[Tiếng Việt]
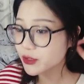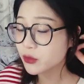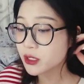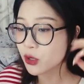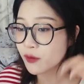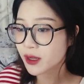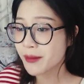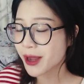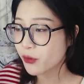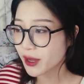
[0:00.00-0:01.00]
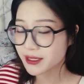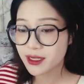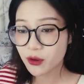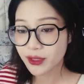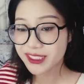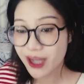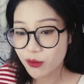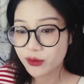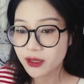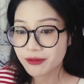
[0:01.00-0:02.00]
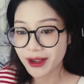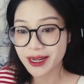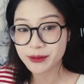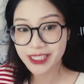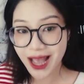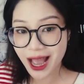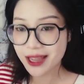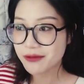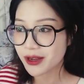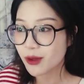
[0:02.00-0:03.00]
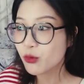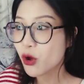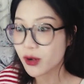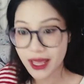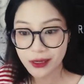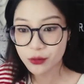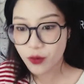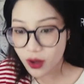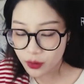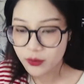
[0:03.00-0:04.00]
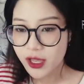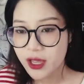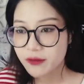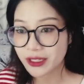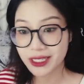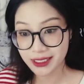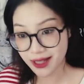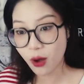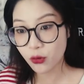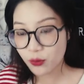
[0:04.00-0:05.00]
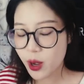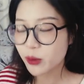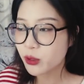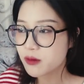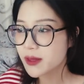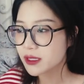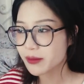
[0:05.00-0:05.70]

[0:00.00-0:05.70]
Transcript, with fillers: dụ như đối với các bạn ngoại hình rất là quan trọng nữa phải đẹp trai phải lồng lộn lên đúng không phải thật là giàu đúng không đối với mình thì